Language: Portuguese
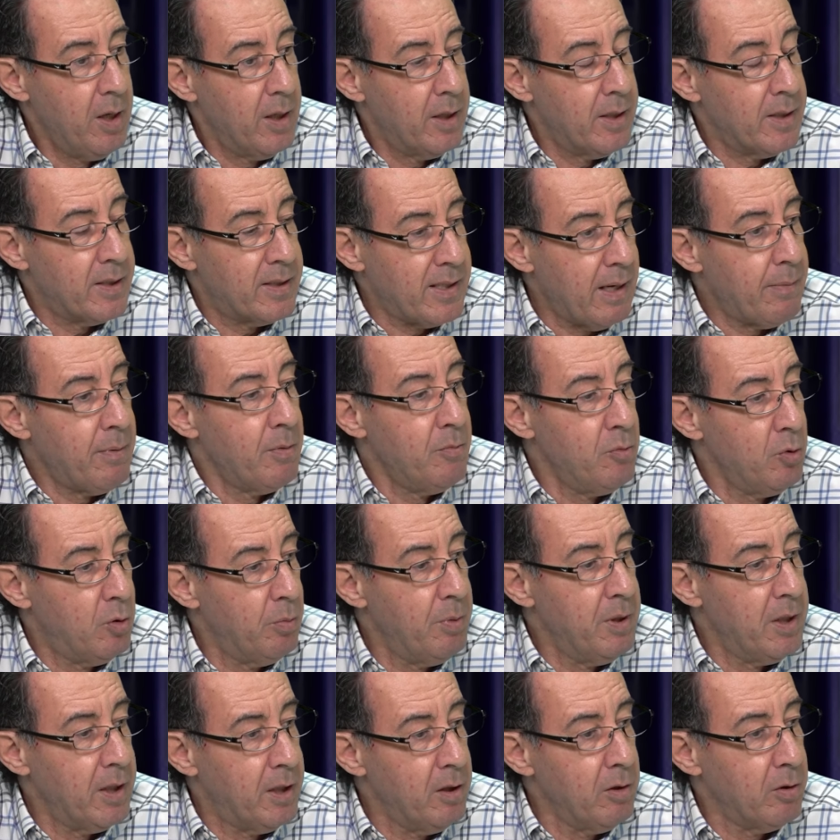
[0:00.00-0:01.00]
uh, sabem
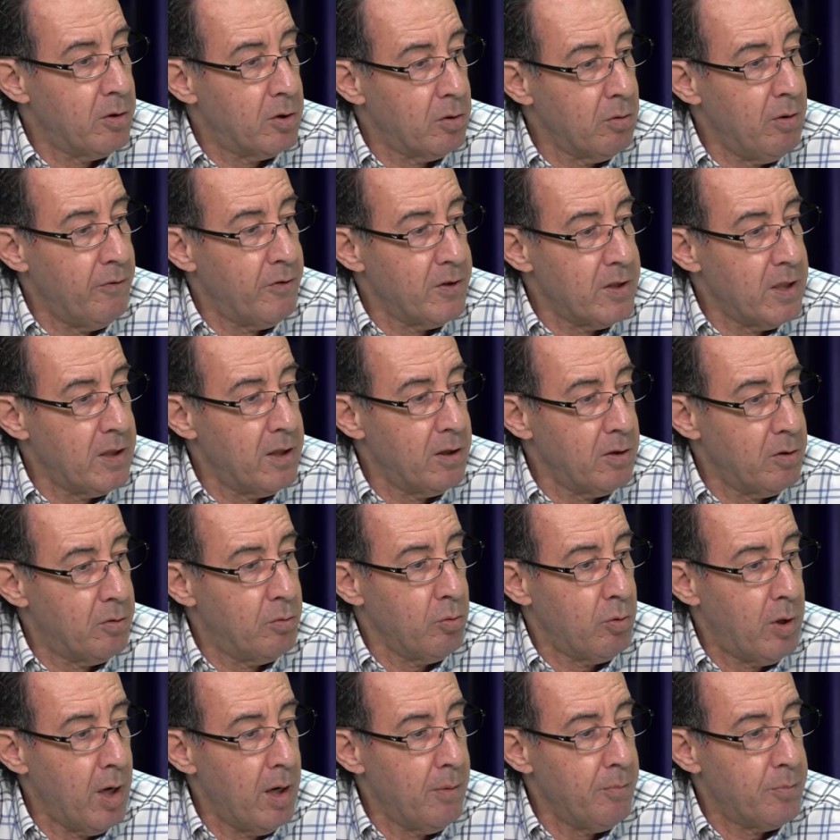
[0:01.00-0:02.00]
muito bem aquilo que estão a fazer dentro
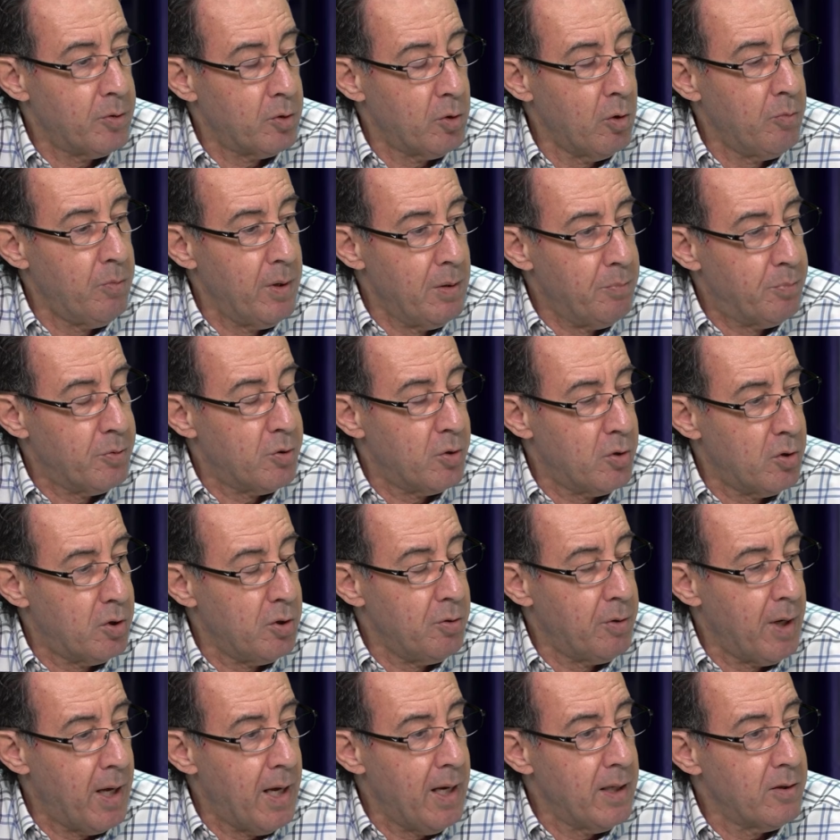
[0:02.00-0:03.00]
do campo, estão bem
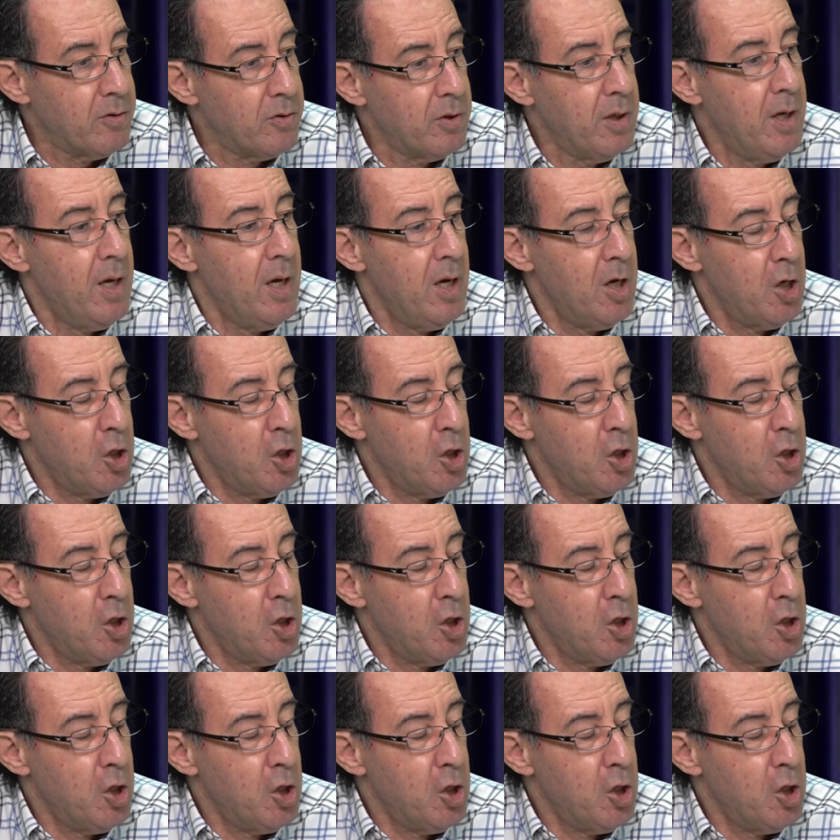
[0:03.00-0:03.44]
posicionados,